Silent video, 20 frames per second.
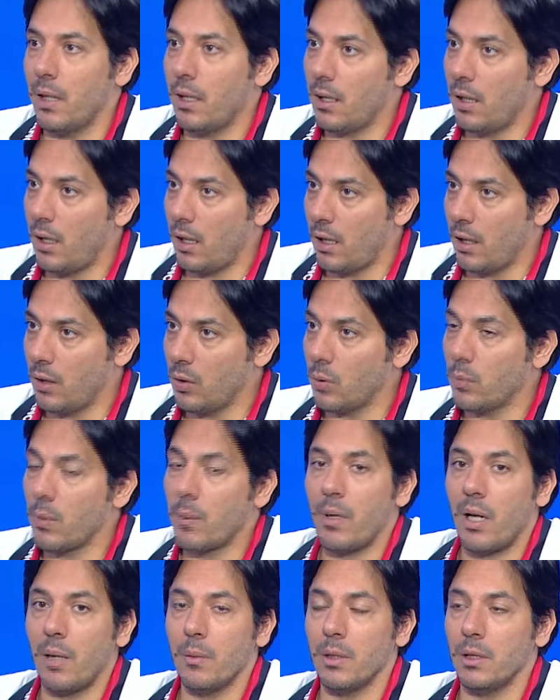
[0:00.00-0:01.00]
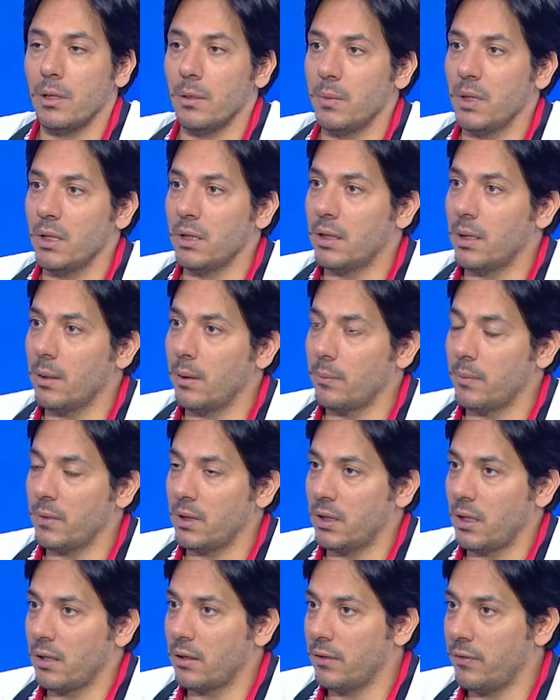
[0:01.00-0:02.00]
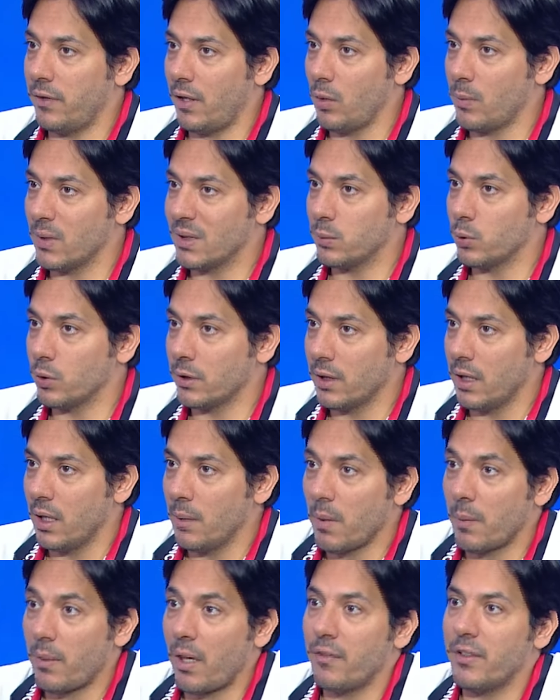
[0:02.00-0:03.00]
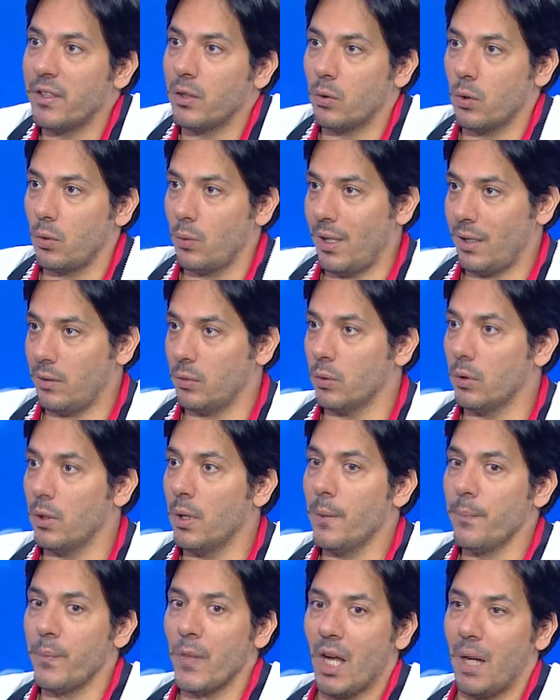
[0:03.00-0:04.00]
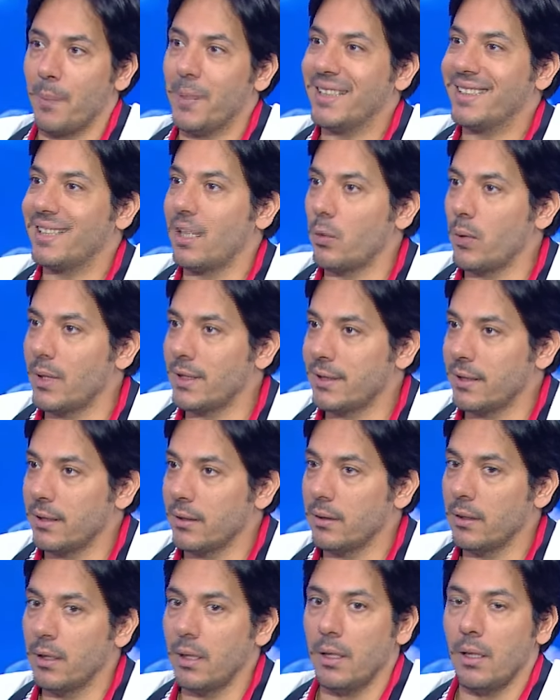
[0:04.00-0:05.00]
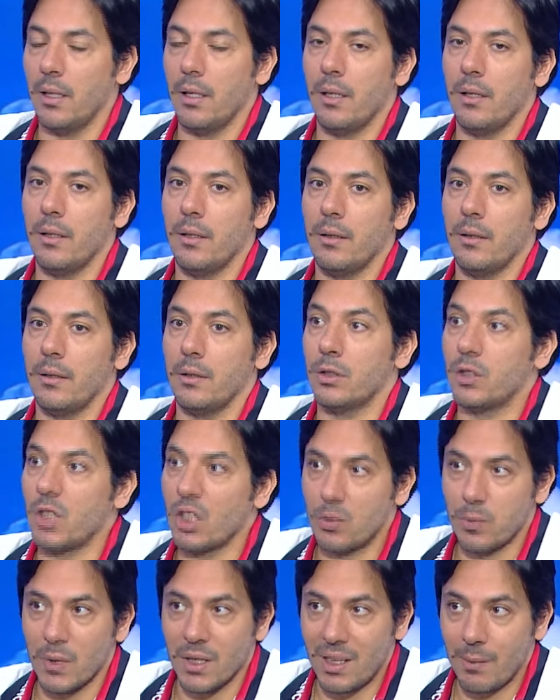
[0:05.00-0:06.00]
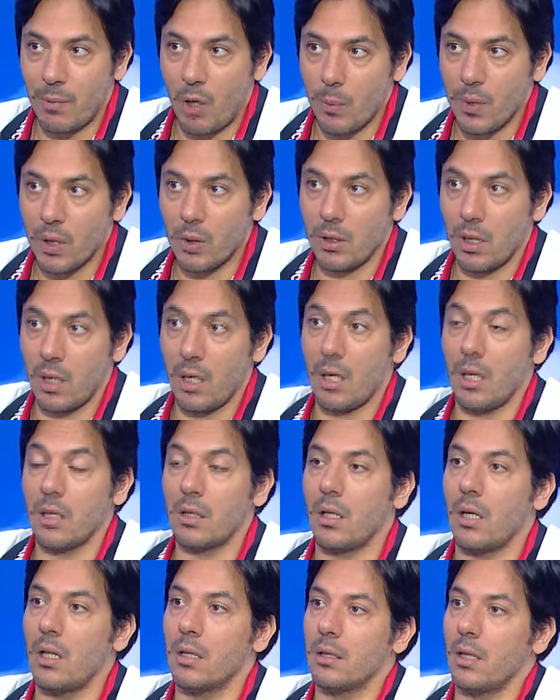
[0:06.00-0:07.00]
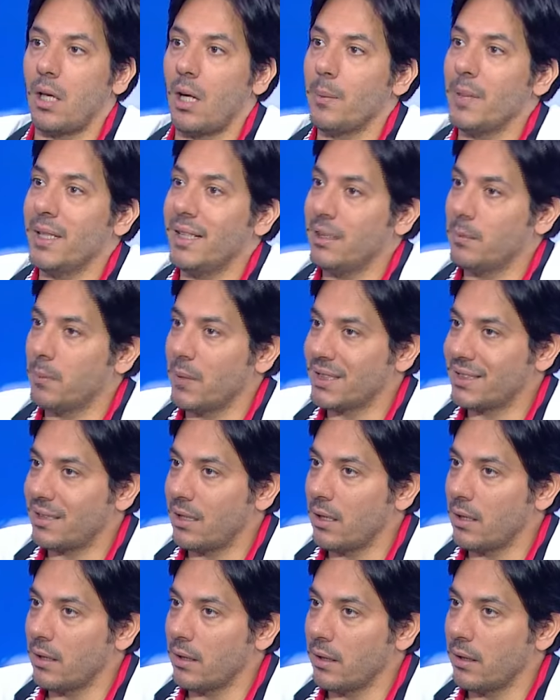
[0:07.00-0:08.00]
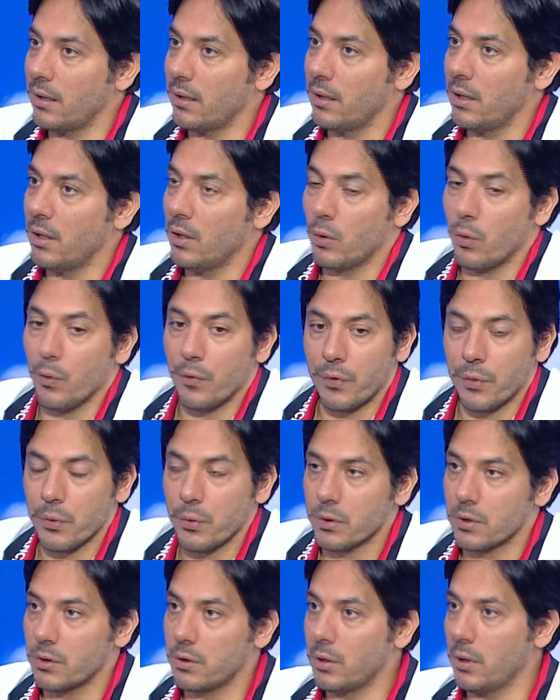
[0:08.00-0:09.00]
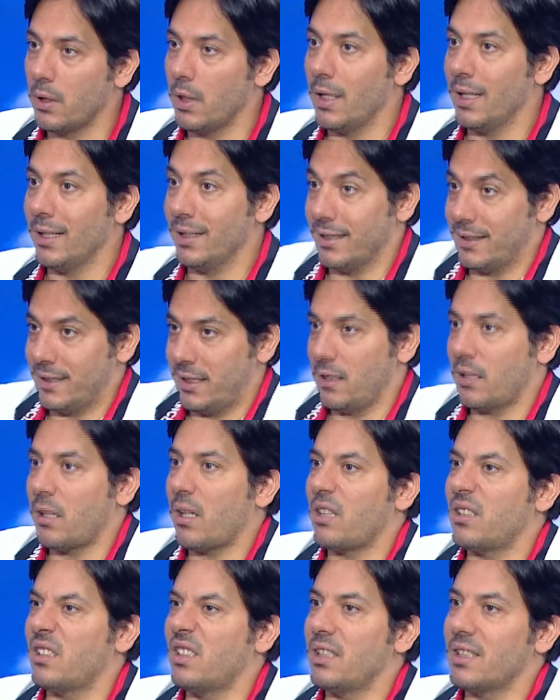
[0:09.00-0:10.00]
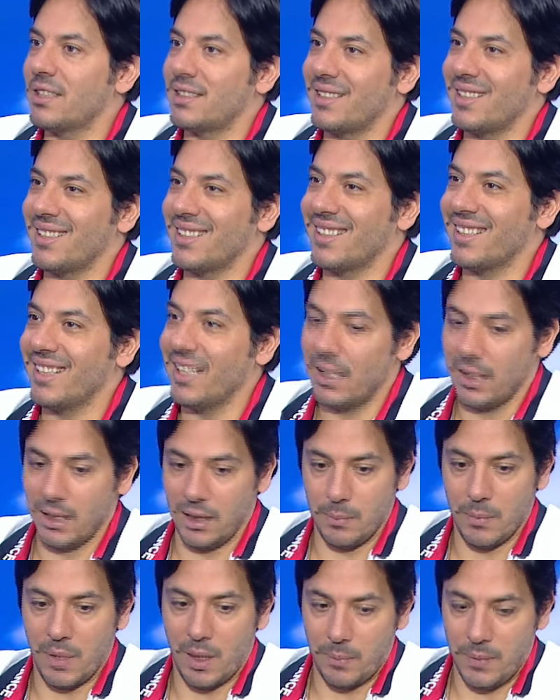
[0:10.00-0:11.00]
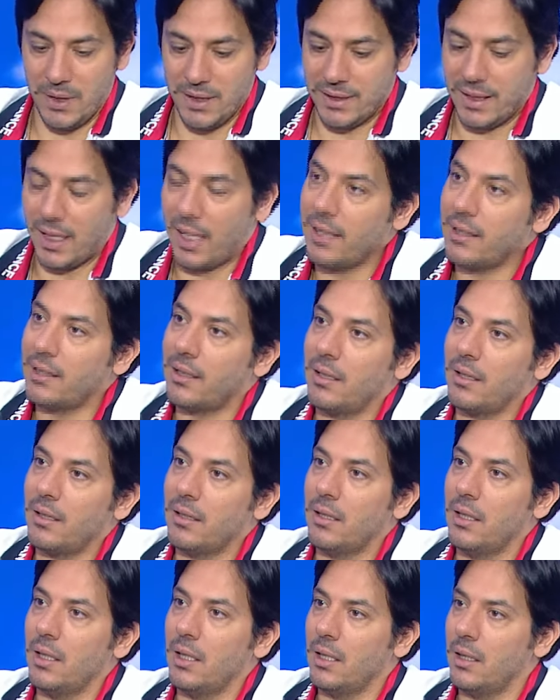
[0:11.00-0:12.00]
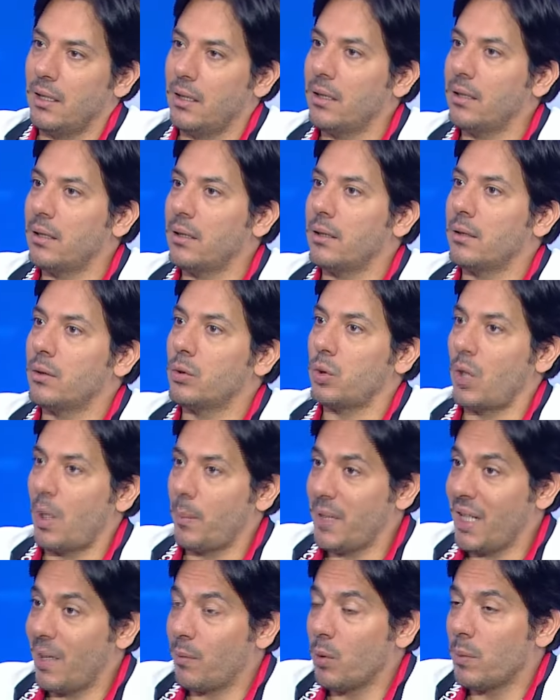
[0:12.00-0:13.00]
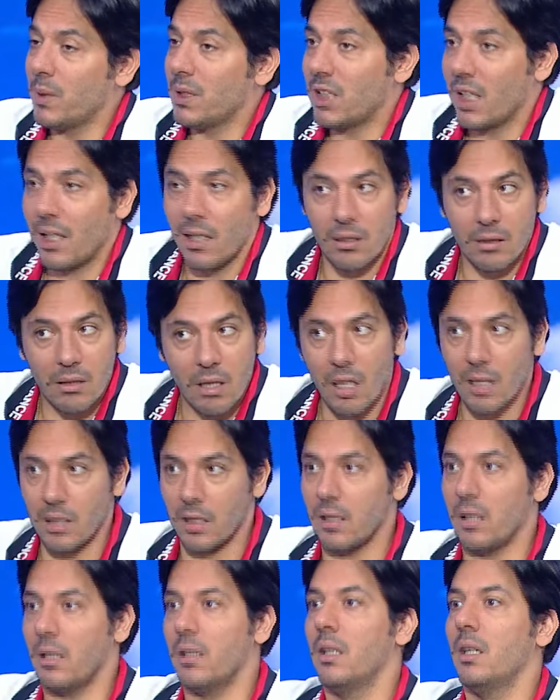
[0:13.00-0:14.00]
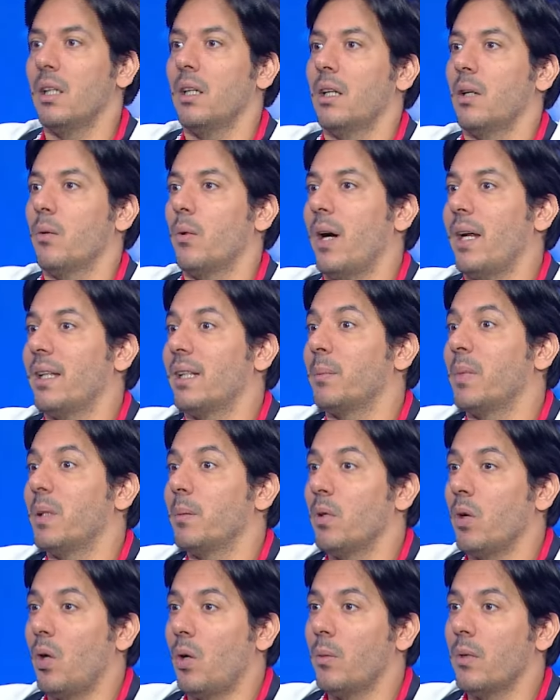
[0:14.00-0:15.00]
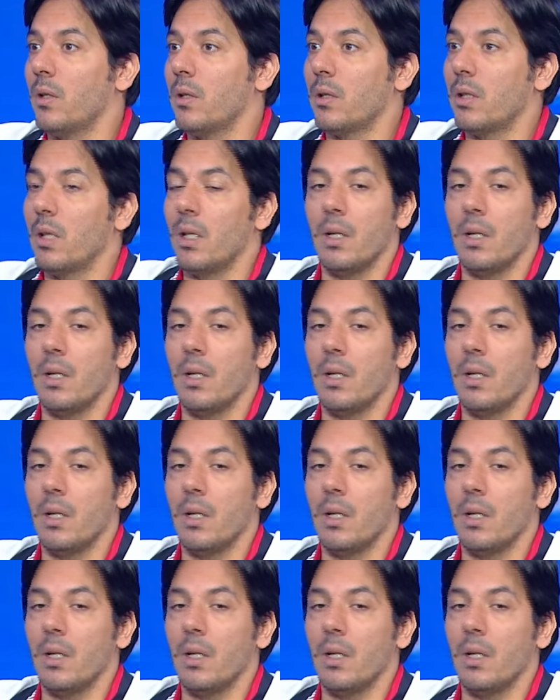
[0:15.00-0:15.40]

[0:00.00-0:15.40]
على حاله ما بقى عم ينظف حاله مزبوط ما بقى في كل وحده عم يخسر وزن الجادجمنت آه، تبعه بياخذ قرارات خاطئه عم بيعد مصاري كونفيوزد نسيان خطير صار يعني عم بينسى حتى آه، شو عم بيعمل بشكل ضايع واحد كبير بالعمر